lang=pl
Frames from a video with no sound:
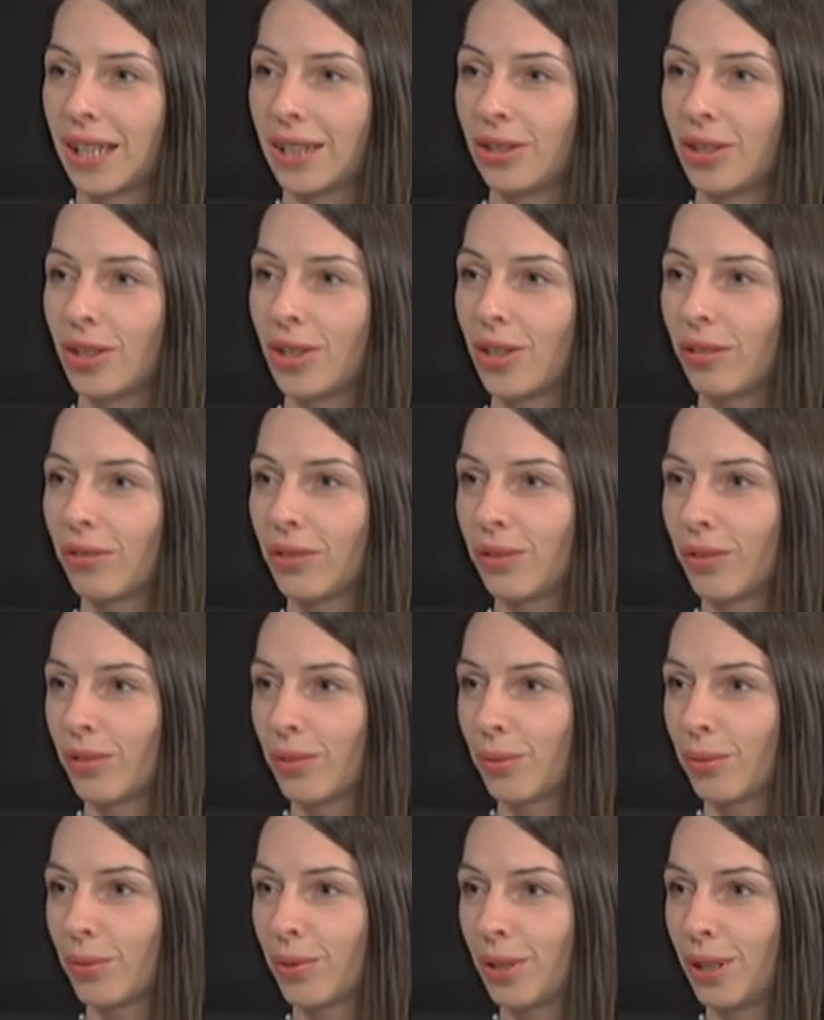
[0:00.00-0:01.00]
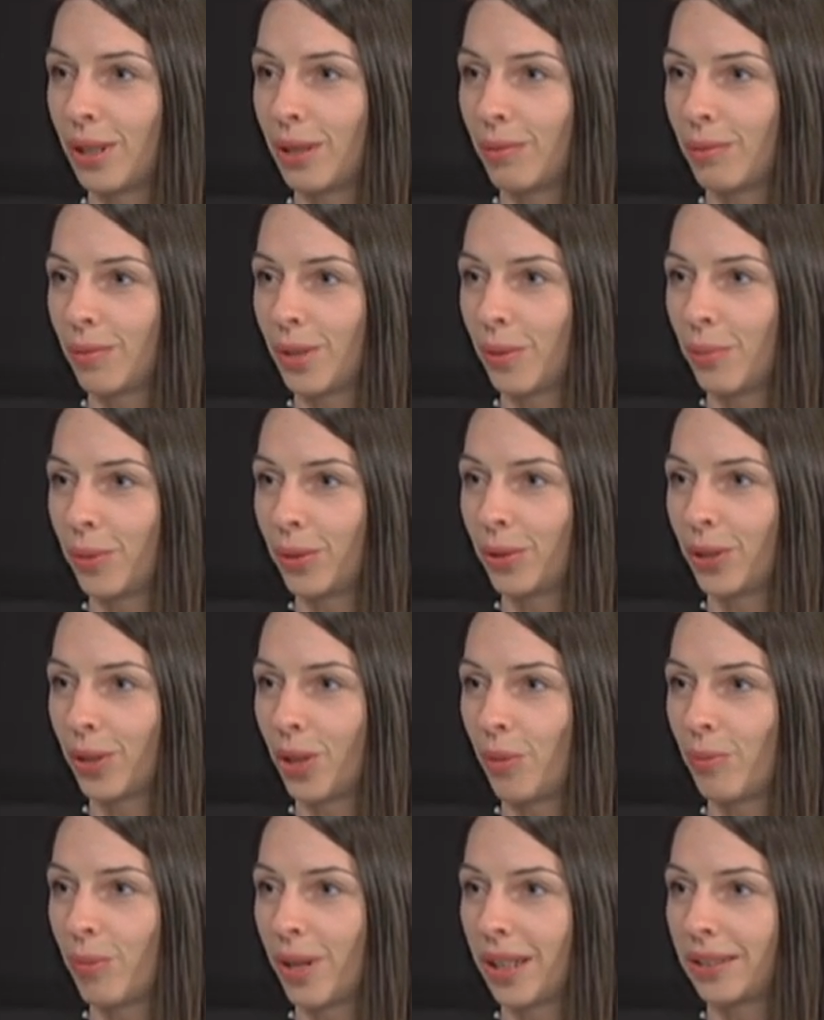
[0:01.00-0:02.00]
No i co w związku z tym? Co po
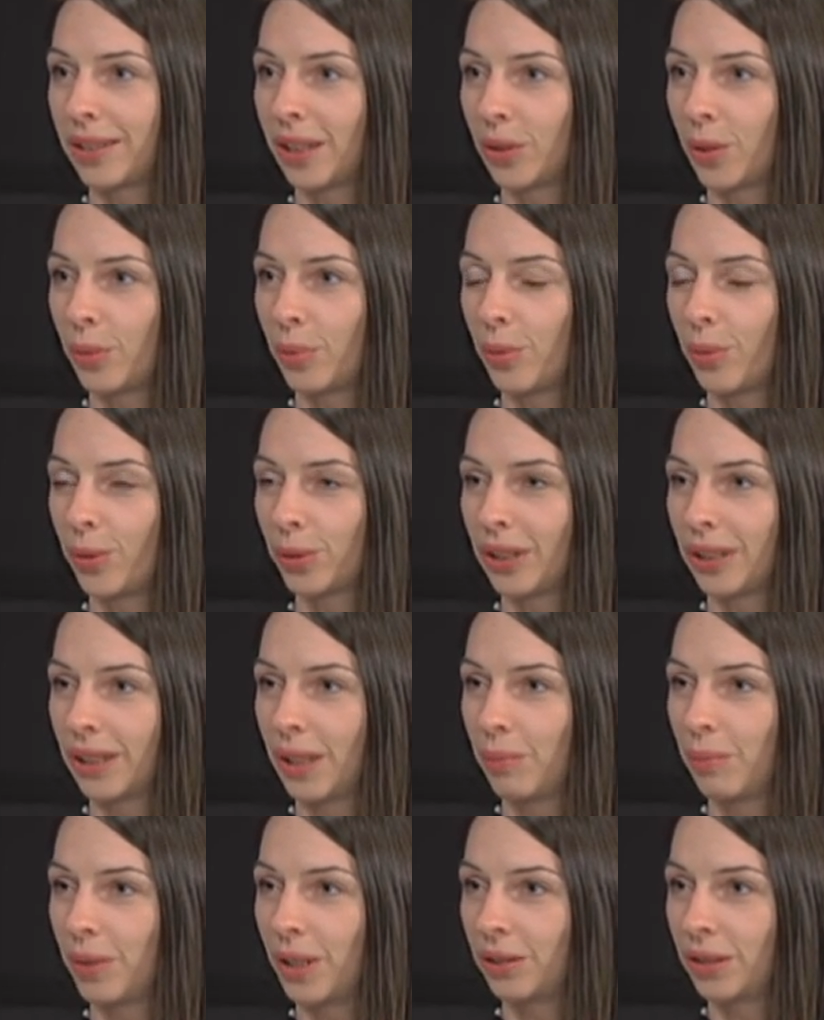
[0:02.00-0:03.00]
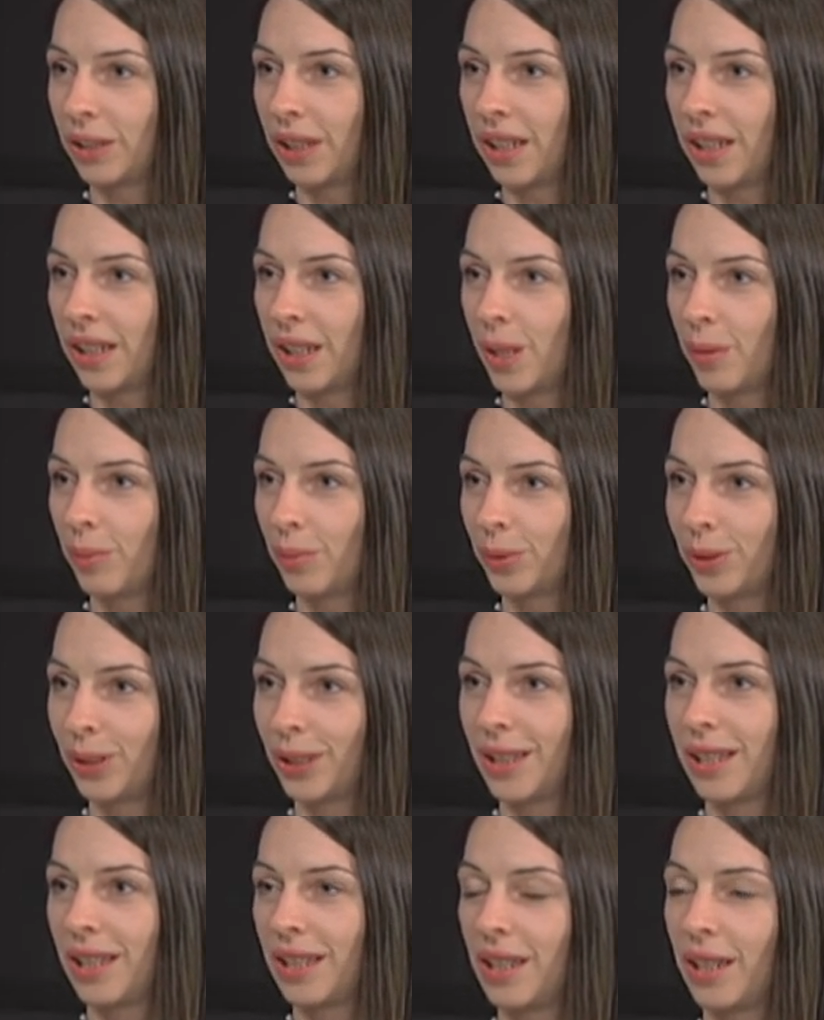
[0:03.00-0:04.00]
tych obradach? To było takie pierwsze
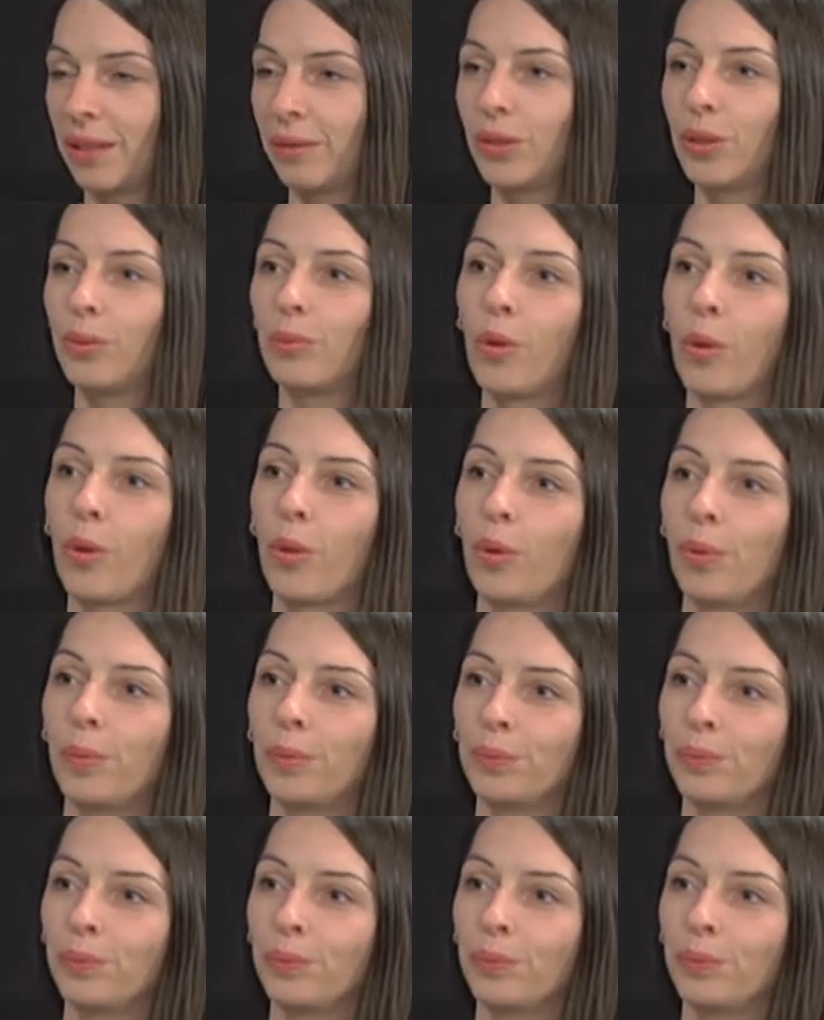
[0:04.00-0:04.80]
posiedzenie w tym roku.